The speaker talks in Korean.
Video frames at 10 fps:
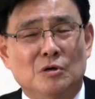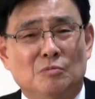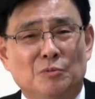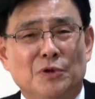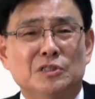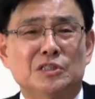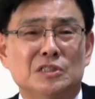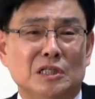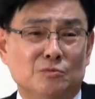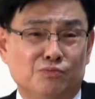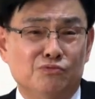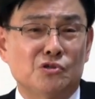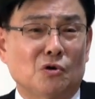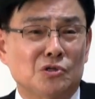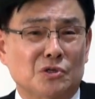뭐 별짓을 다
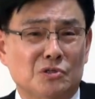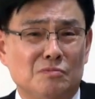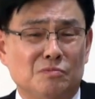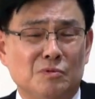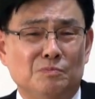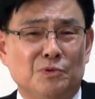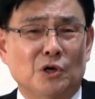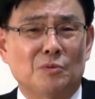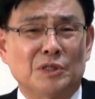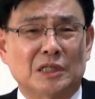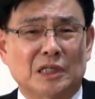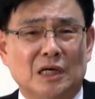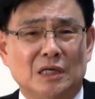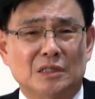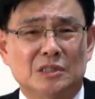부적을 써서 벽에
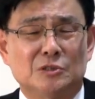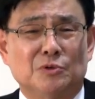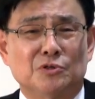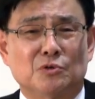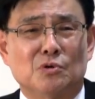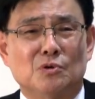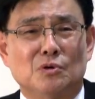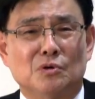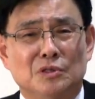밑에다 집어넣고